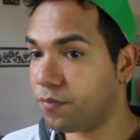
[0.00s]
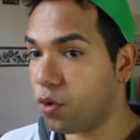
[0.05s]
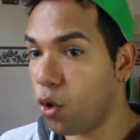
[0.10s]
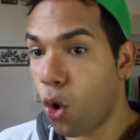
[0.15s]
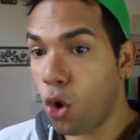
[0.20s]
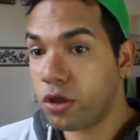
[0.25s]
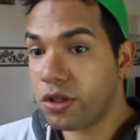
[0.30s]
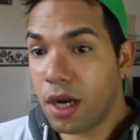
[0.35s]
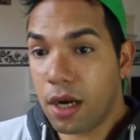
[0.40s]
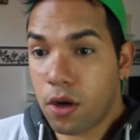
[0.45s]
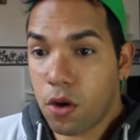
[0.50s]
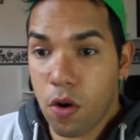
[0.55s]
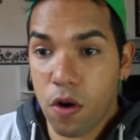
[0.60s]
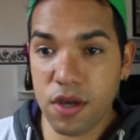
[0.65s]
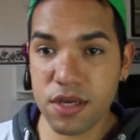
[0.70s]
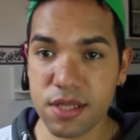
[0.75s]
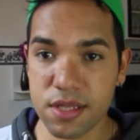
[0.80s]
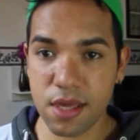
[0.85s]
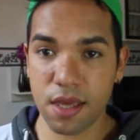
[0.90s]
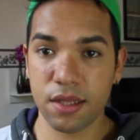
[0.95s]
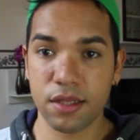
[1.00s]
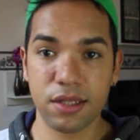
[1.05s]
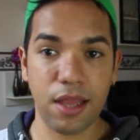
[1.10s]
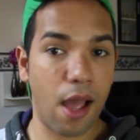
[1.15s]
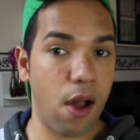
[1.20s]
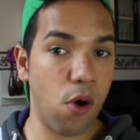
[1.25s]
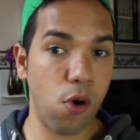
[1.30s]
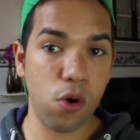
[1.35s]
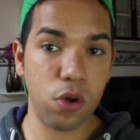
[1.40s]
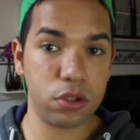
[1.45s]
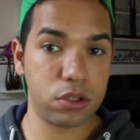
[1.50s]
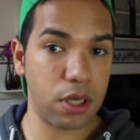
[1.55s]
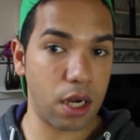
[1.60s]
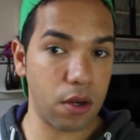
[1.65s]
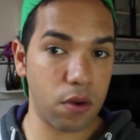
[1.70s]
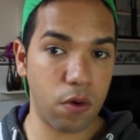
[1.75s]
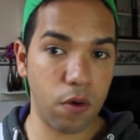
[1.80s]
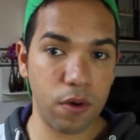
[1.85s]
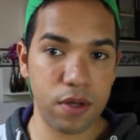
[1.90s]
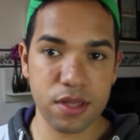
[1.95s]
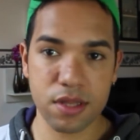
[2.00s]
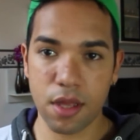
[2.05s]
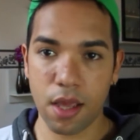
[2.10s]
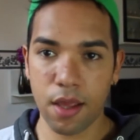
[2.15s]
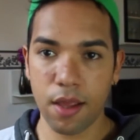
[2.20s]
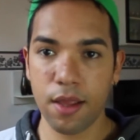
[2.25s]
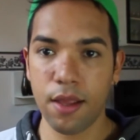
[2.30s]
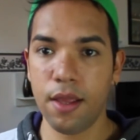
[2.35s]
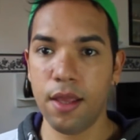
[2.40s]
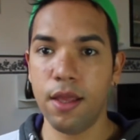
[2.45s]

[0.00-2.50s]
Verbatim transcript: outra coisa, tá outra coisa.